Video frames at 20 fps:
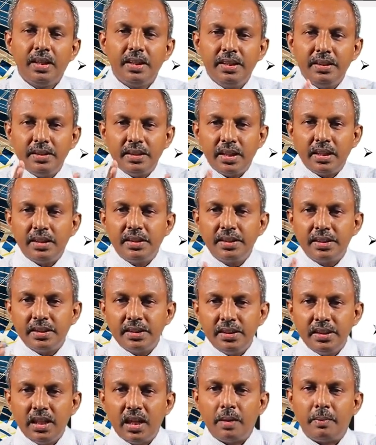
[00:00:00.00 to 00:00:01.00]
இந்த
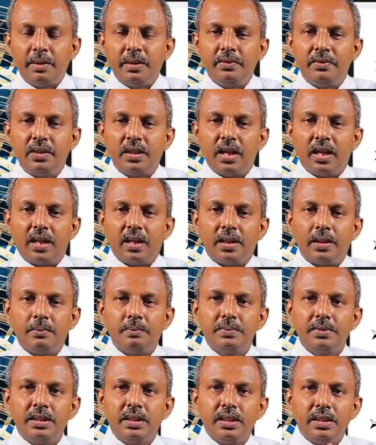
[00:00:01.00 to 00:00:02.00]
இறுதி அமைவு காலம்
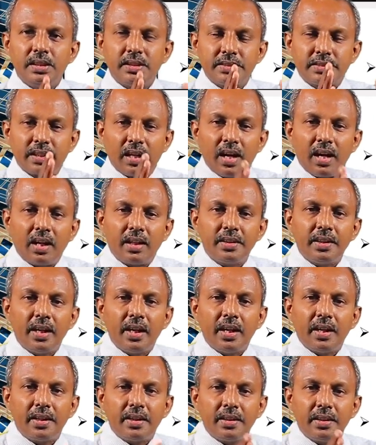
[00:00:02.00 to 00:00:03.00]

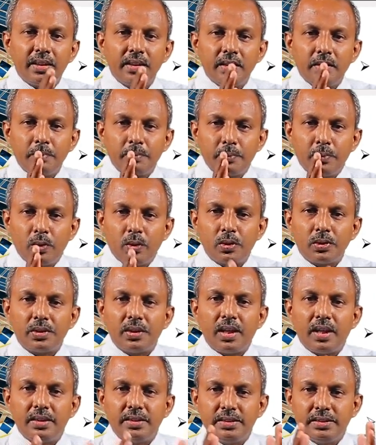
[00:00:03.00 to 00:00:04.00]
சாதாரண
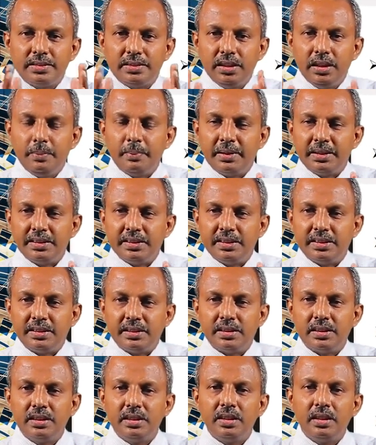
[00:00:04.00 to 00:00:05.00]
போர்ட்லாந்து
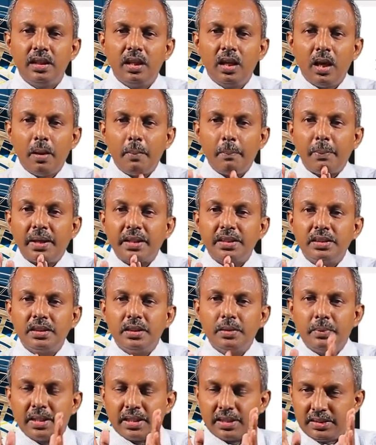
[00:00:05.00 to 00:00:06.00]
சீமெந்திற்கு பத்து
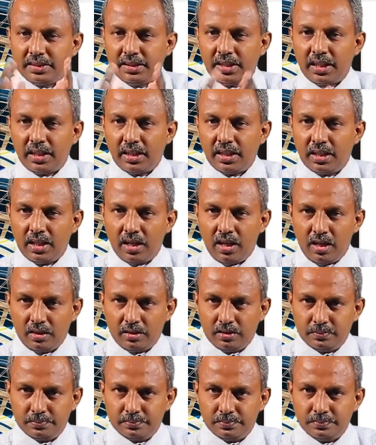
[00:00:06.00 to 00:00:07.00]
மணத்தியாலங்கள்
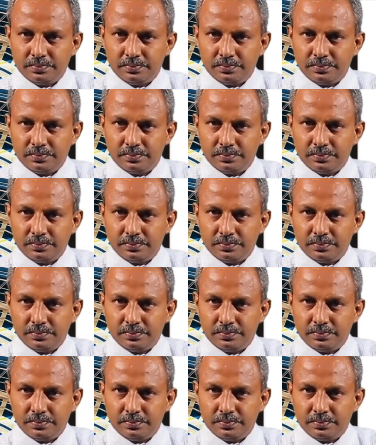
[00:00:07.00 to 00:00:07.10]
ஆகும்